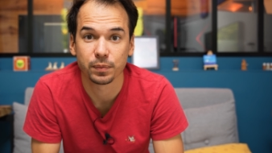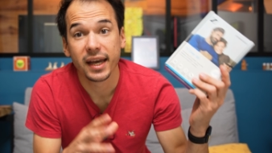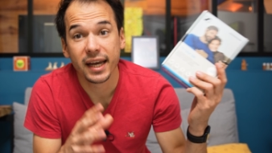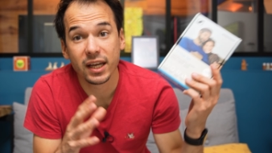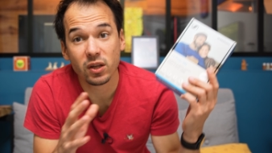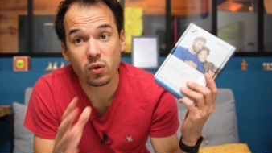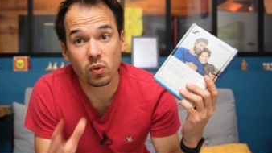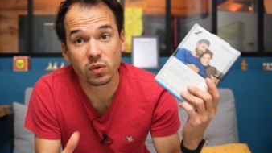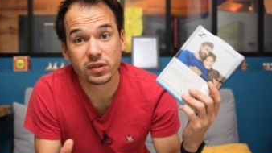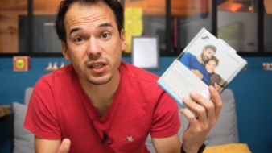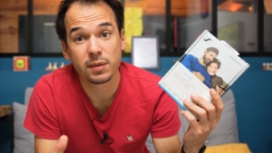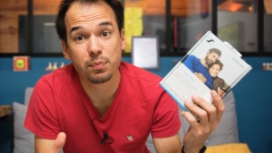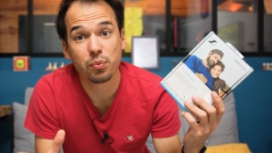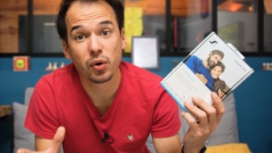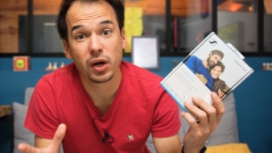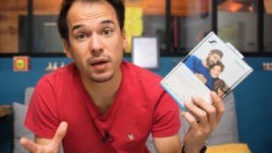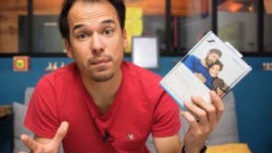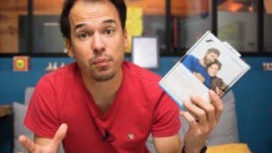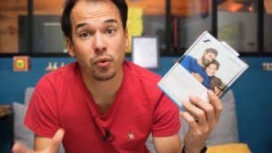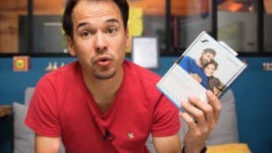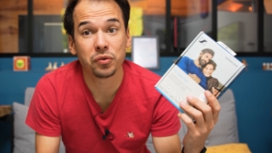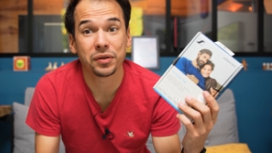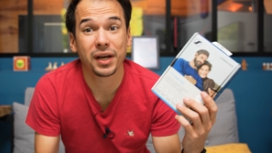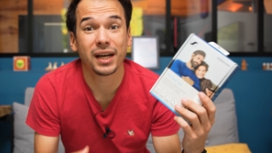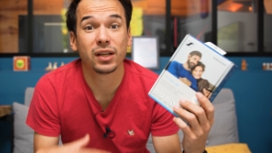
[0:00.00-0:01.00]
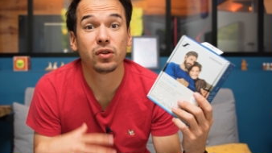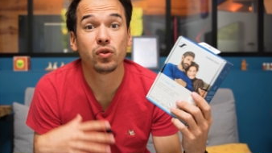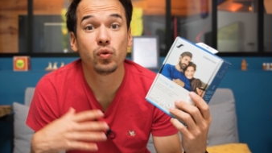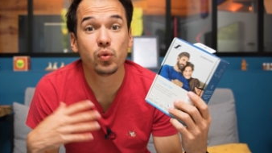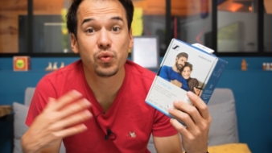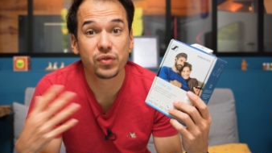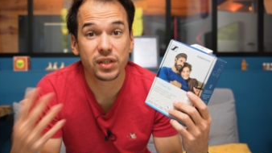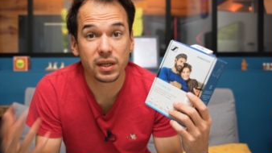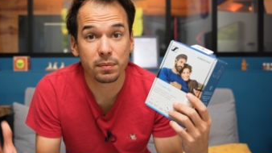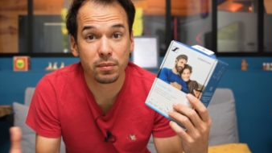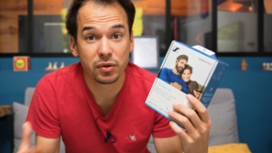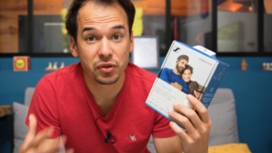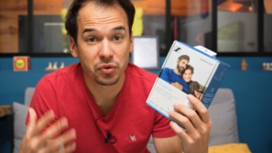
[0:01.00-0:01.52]
Et donc, c'est pour répondre à tous
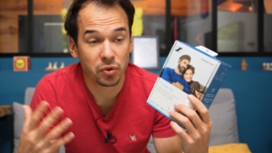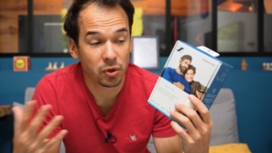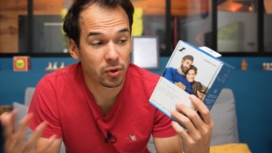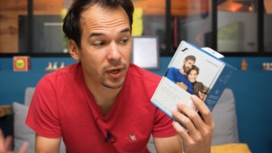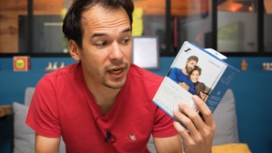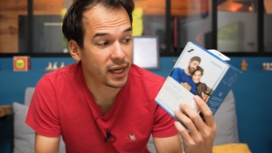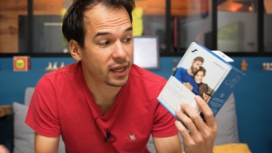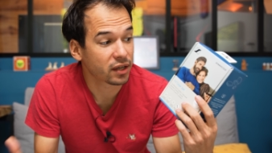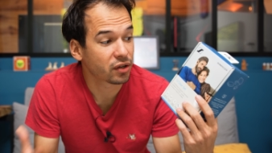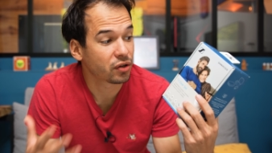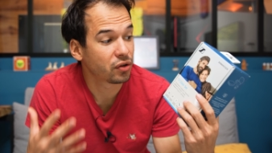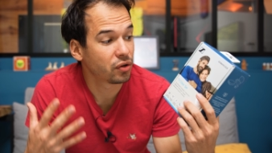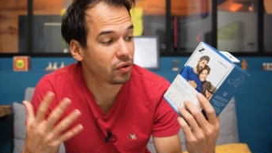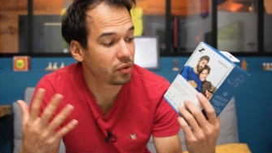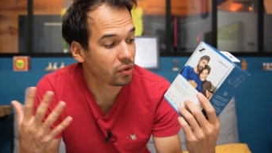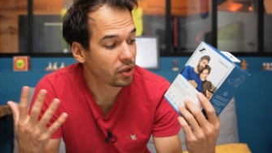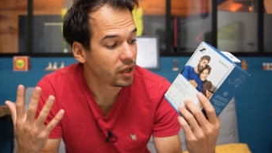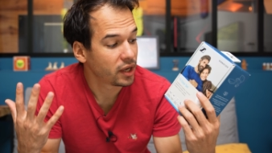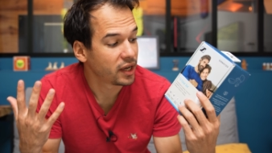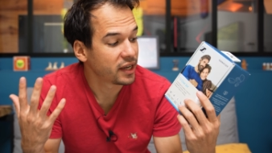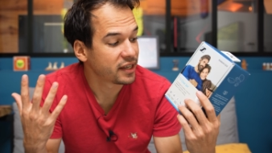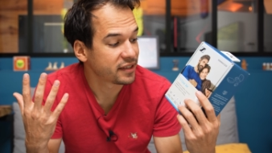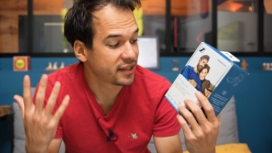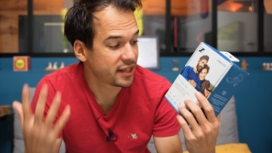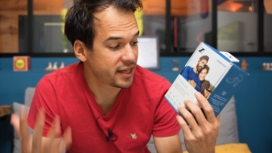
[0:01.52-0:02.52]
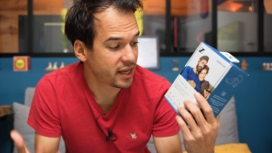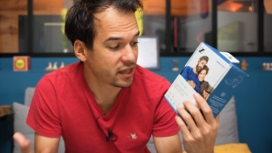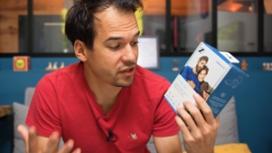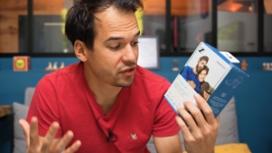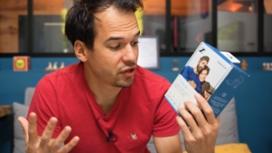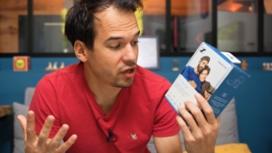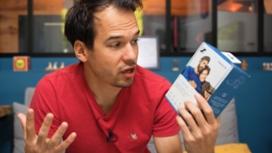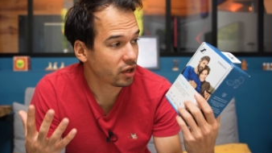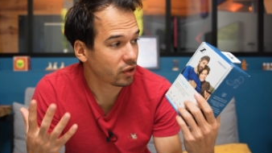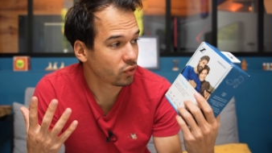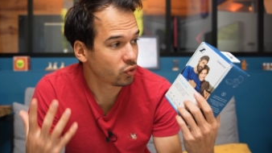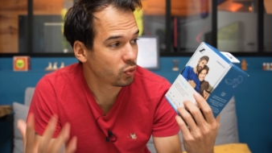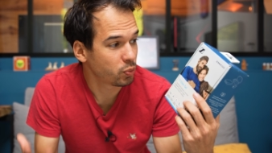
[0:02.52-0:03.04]
ces besoins-là que
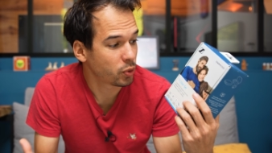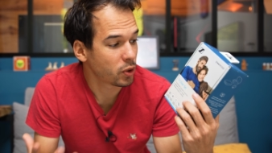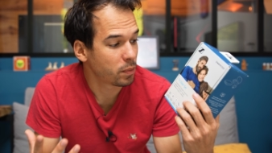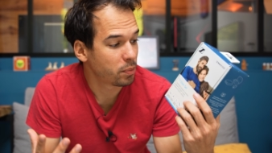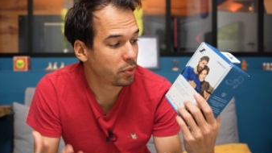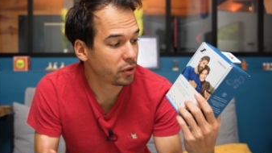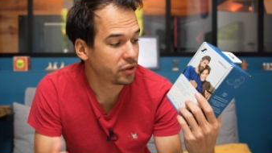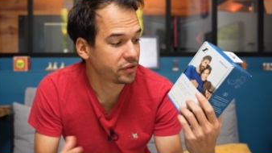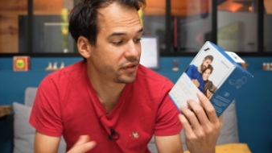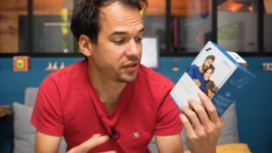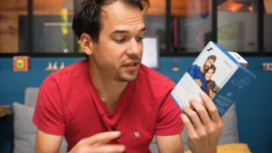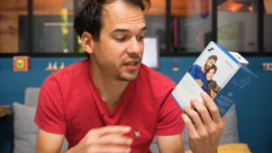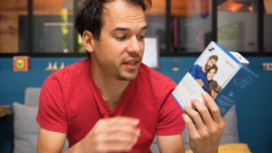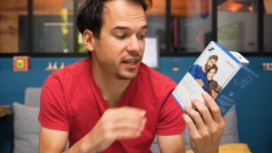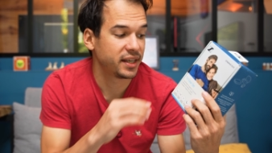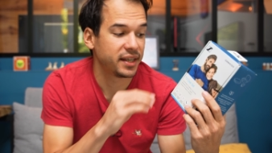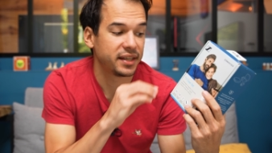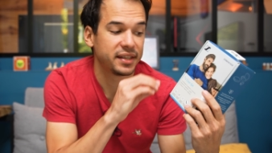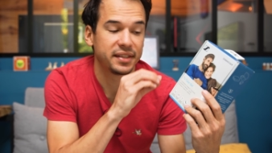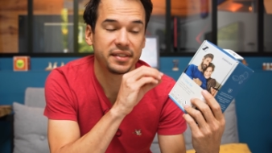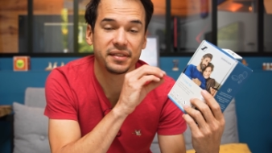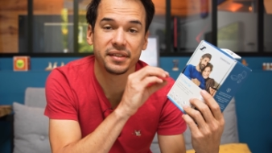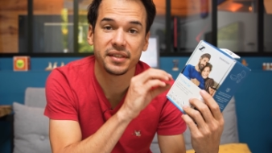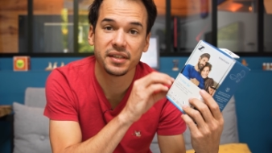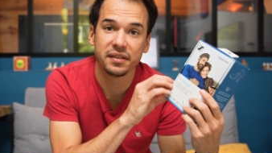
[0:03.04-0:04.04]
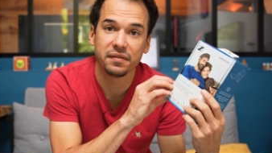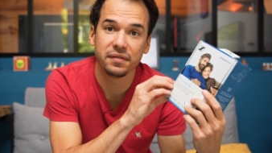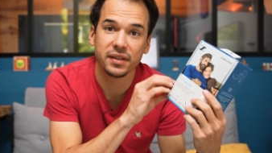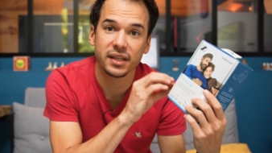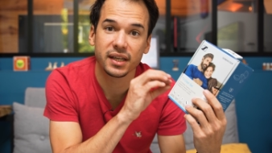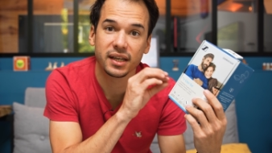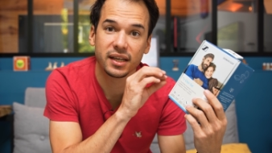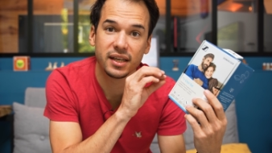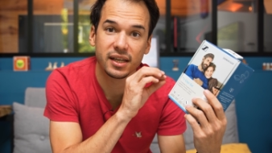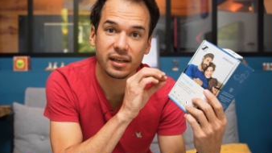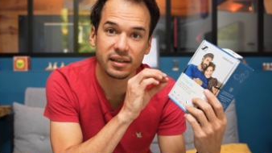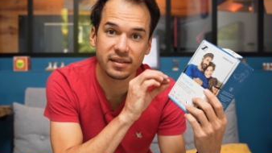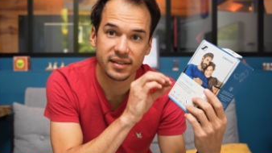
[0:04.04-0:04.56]
Sennheiser nous propose ces TV
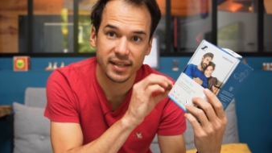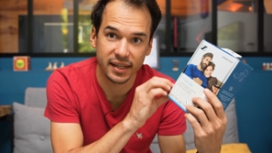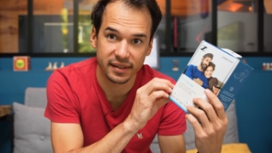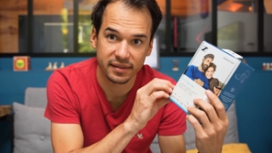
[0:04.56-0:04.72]
Clear